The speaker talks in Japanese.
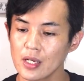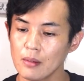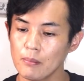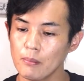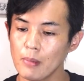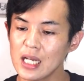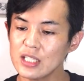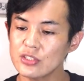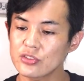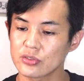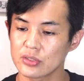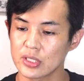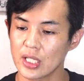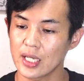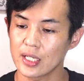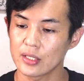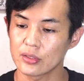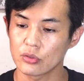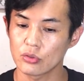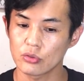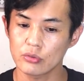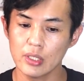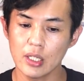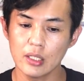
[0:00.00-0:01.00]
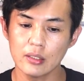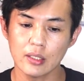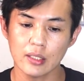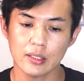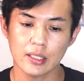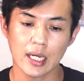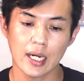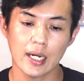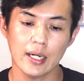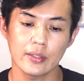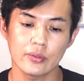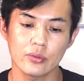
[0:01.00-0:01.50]
まずね、ドゥテルテ
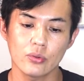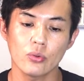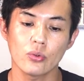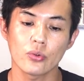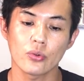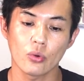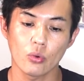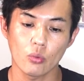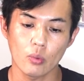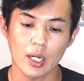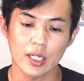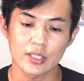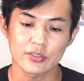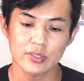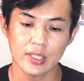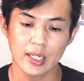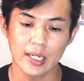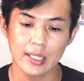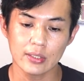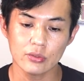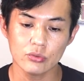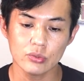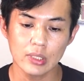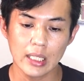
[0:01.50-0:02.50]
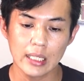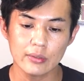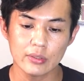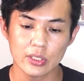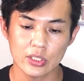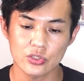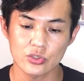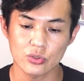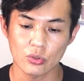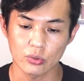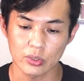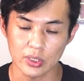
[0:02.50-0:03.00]
大統領はサラ・ドゥテルテ
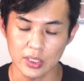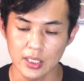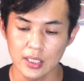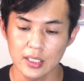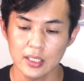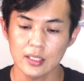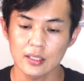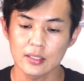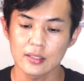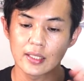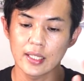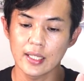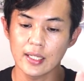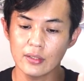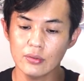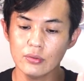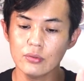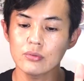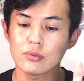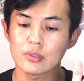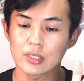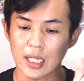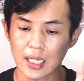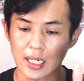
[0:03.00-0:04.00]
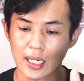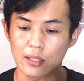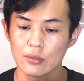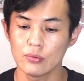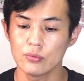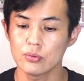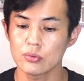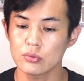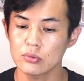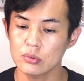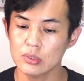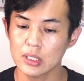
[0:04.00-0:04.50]
首相に出るんなら
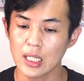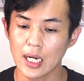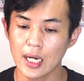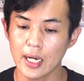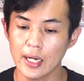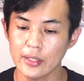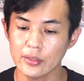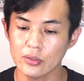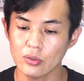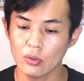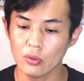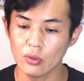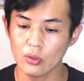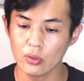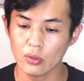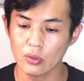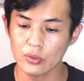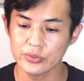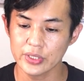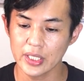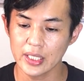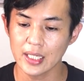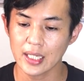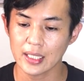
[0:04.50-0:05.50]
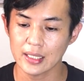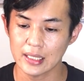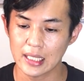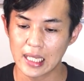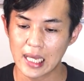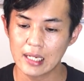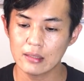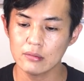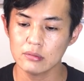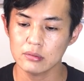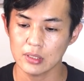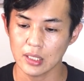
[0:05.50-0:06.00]
副大統領選や
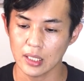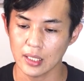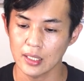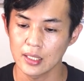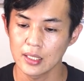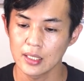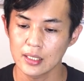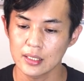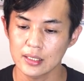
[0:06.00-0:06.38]
なくて